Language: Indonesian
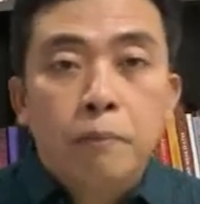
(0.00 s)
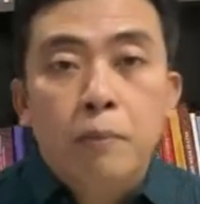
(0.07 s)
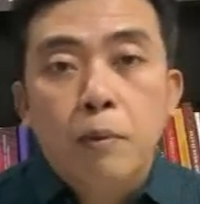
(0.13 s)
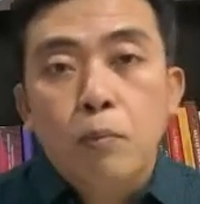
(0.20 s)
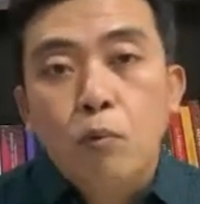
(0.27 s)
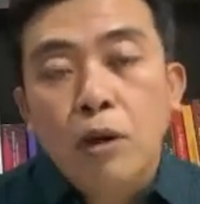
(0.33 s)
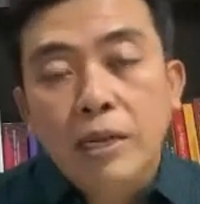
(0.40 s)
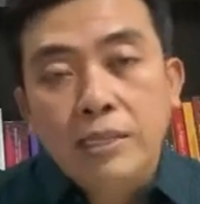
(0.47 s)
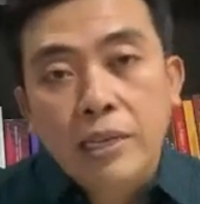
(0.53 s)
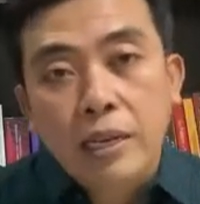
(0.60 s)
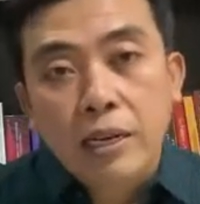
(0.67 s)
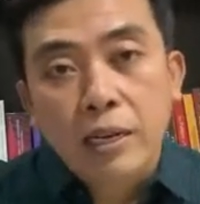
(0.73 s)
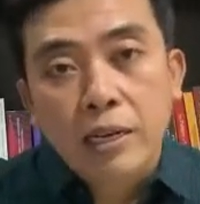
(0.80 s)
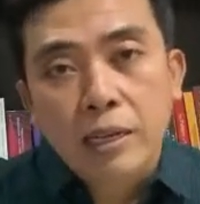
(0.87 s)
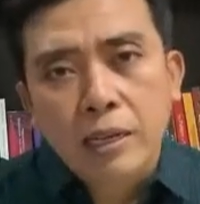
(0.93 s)
membuat
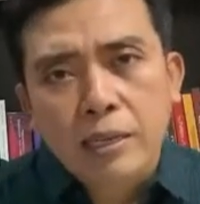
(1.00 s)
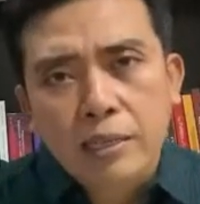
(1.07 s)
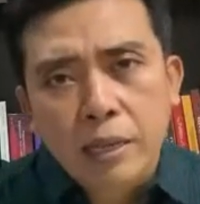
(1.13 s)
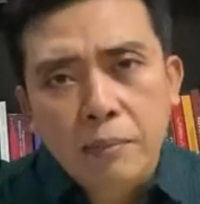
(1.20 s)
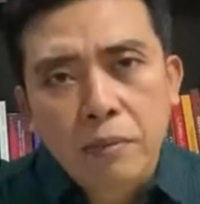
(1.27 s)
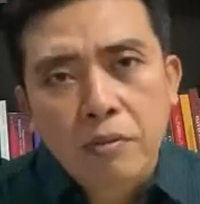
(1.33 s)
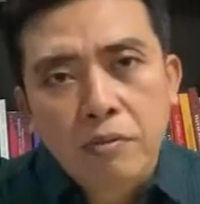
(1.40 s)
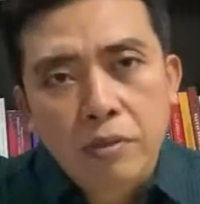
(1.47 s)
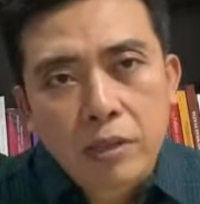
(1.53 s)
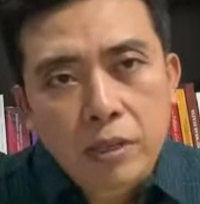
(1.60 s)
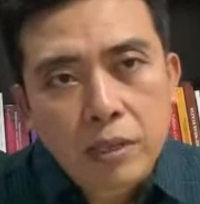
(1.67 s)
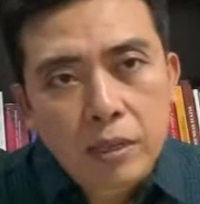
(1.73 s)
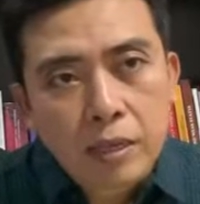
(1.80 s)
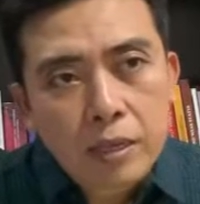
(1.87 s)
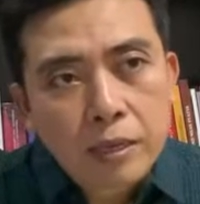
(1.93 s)
channel ini saya
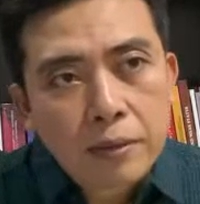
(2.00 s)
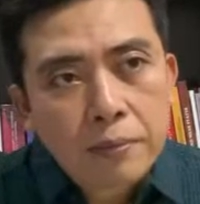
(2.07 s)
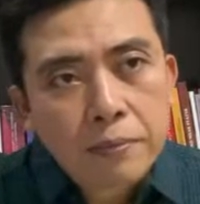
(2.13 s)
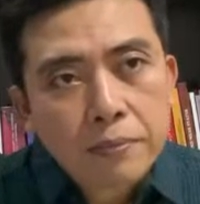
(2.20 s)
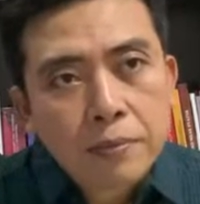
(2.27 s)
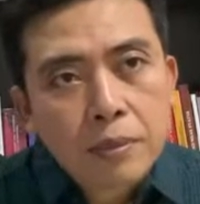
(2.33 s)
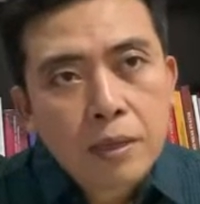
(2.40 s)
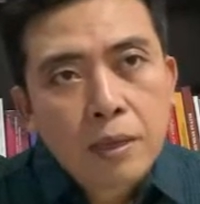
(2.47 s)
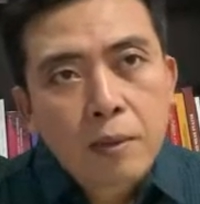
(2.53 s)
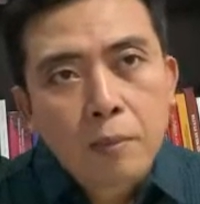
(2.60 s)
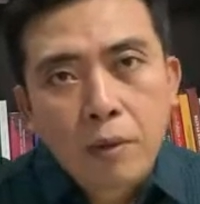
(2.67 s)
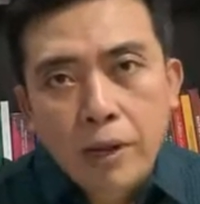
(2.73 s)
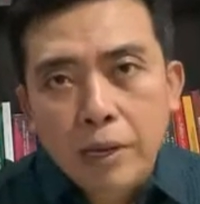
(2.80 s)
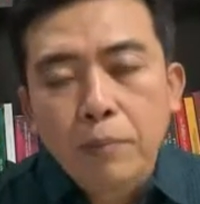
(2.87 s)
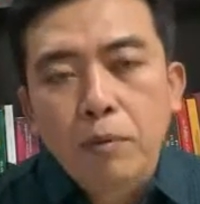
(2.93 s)
berpikir
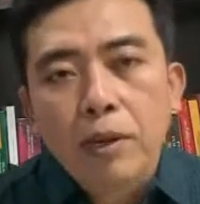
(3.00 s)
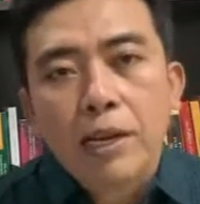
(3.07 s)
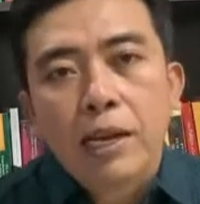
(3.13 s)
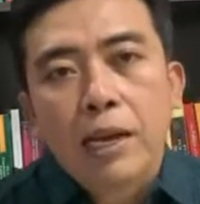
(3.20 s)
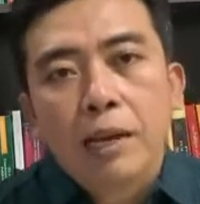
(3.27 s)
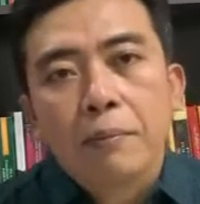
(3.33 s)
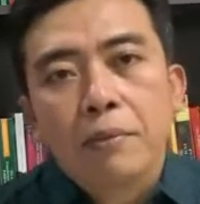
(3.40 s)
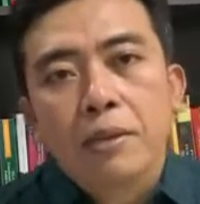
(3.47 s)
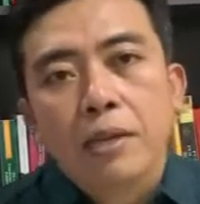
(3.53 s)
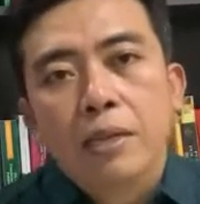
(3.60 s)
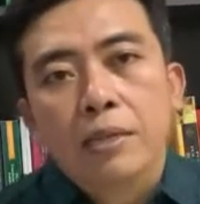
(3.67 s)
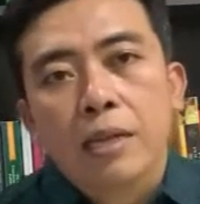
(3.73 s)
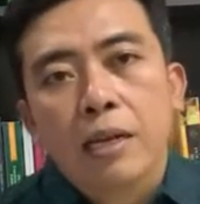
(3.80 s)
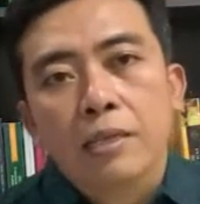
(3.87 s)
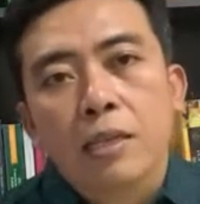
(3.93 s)
bahwa ini mungkin akan
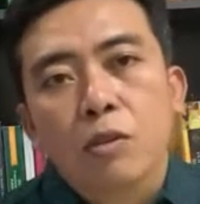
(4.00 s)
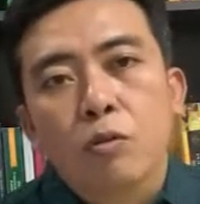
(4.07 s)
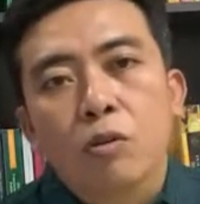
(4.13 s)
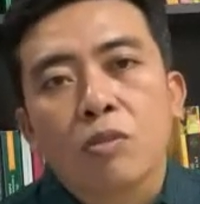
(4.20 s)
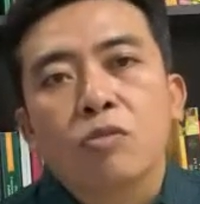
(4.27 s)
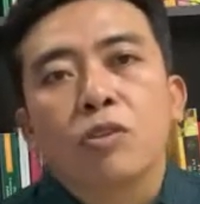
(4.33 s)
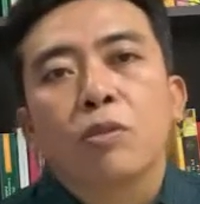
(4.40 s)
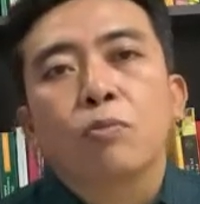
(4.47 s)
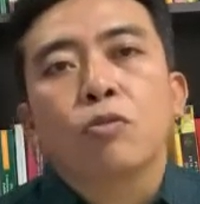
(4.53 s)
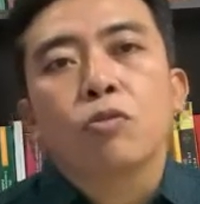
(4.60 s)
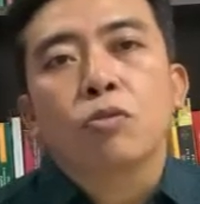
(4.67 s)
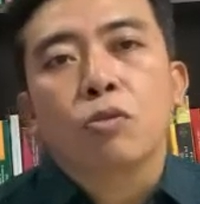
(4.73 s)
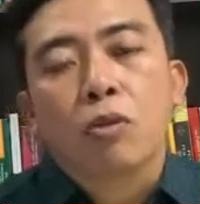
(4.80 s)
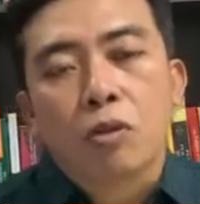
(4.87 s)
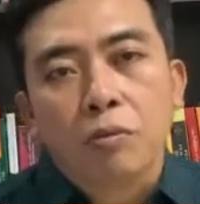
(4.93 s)
menjadi salah satu
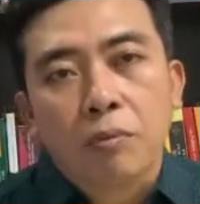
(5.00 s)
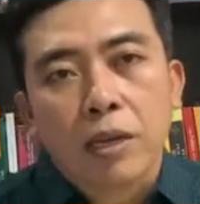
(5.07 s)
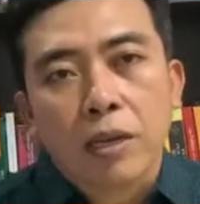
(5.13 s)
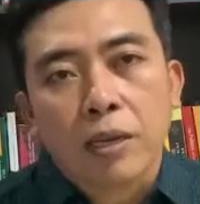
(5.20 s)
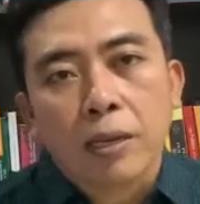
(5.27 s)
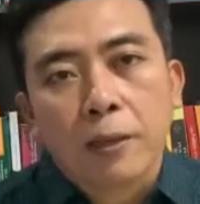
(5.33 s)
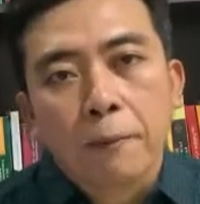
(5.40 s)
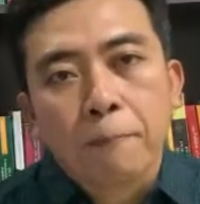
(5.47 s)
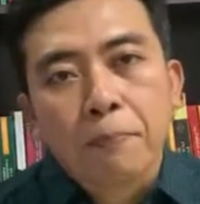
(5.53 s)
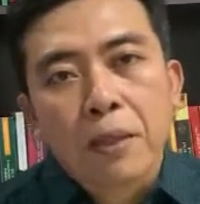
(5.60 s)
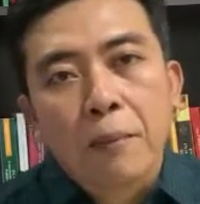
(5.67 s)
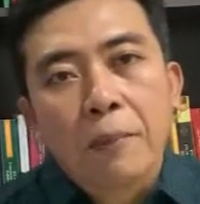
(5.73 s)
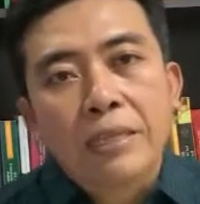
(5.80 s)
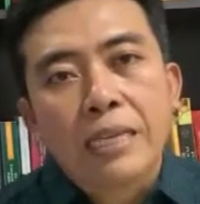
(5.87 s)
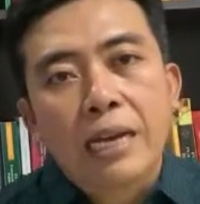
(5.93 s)
kontributor bagi
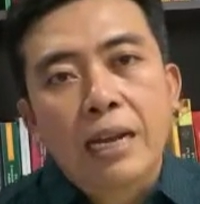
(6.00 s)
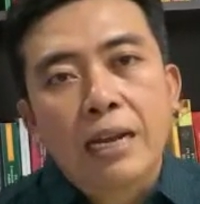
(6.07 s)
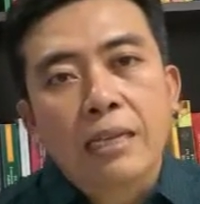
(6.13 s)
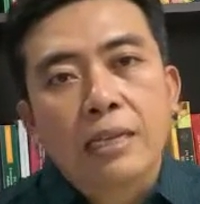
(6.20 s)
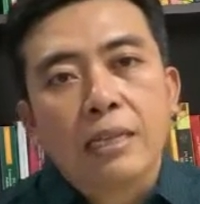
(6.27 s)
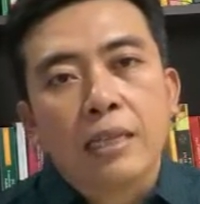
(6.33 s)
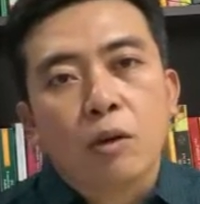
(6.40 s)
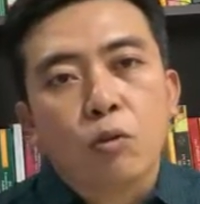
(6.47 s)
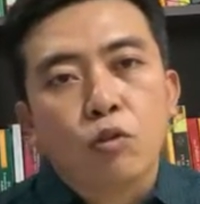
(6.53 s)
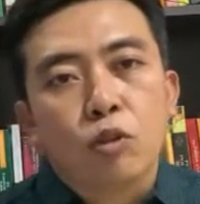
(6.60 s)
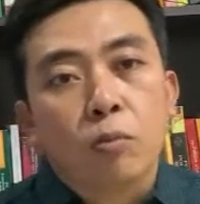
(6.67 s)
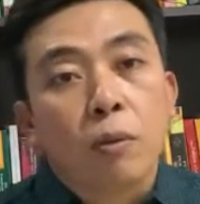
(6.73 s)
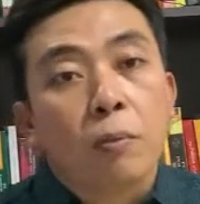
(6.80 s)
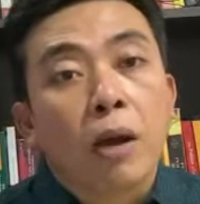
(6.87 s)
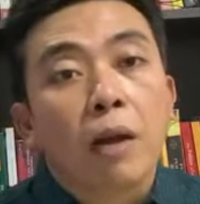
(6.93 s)
masyarakat kita
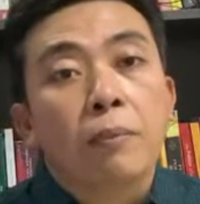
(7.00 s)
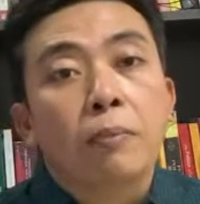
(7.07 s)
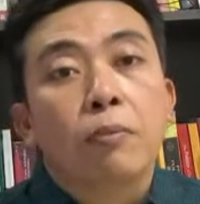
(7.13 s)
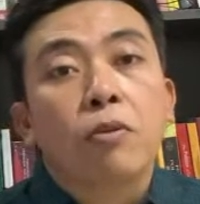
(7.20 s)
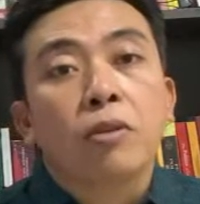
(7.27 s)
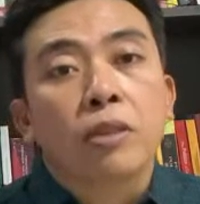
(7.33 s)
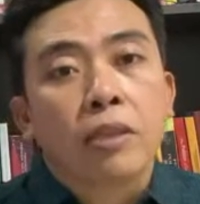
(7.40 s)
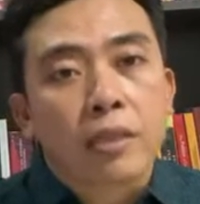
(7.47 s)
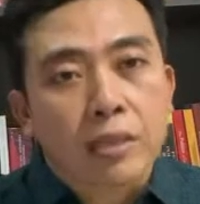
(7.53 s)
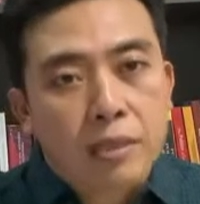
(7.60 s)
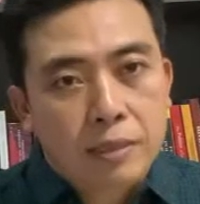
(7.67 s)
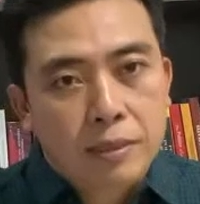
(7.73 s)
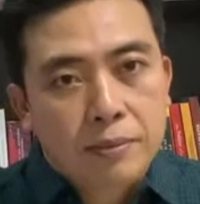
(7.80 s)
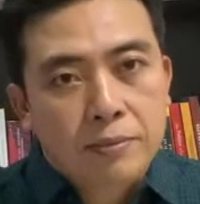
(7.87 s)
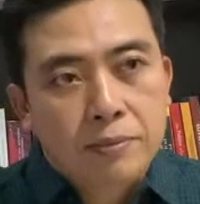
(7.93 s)
untuk memahami politik
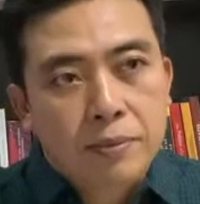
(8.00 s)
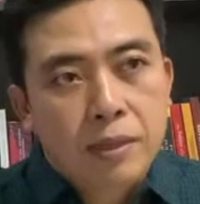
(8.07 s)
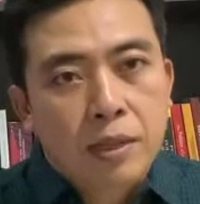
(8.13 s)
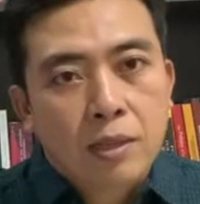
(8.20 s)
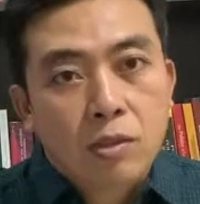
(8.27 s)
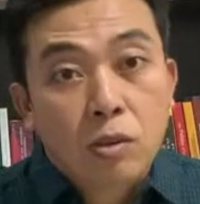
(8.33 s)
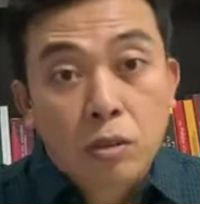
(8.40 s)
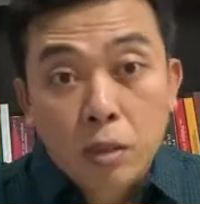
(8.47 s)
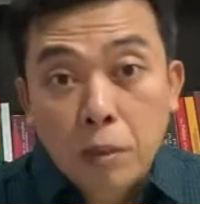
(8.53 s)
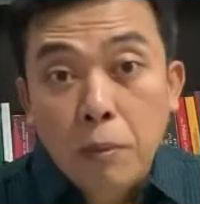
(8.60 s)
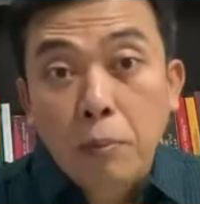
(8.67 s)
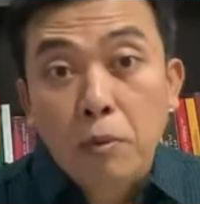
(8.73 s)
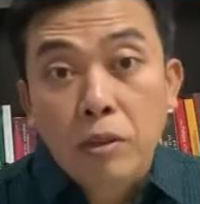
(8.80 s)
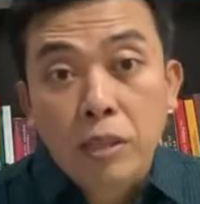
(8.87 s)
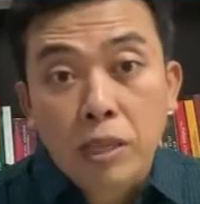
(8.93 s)
terutama
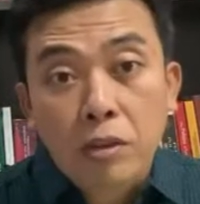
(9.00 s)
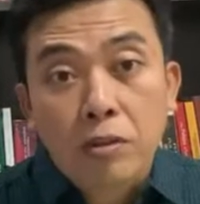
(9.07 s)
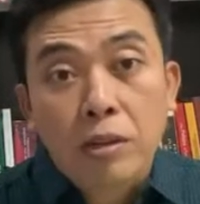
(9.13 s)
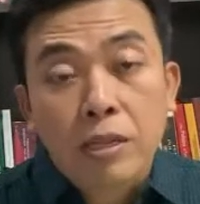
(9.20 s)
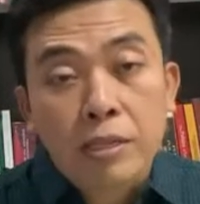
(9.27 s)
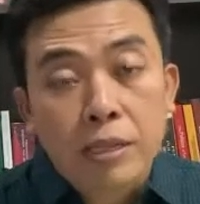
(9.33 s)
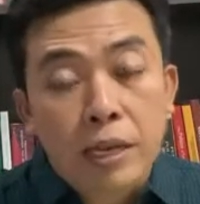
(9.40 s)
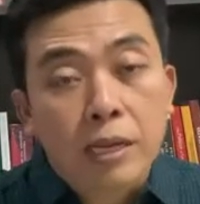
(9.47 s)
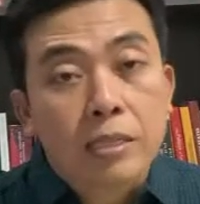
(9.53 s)
politik Indonesia.